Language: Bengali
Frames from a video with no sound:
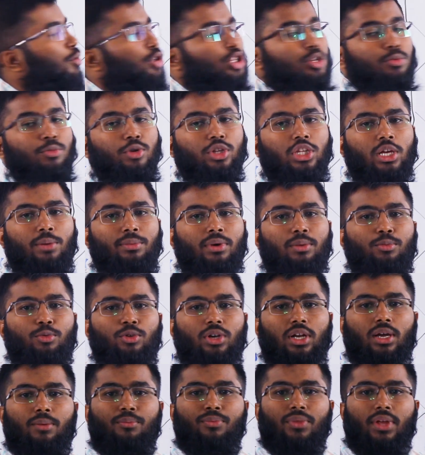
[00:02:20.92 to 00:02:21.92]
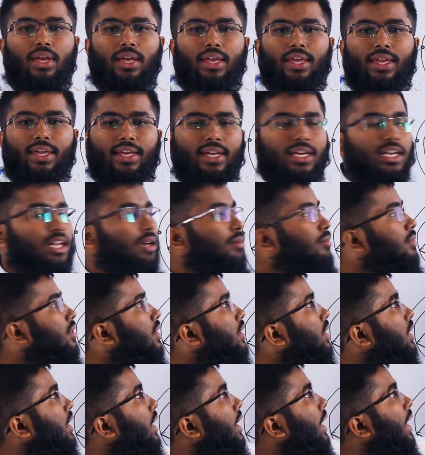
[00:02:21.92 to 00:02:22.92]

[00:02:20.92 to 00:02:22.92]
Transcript: প্রথম কথা আমরা বললাম এখানে আমরা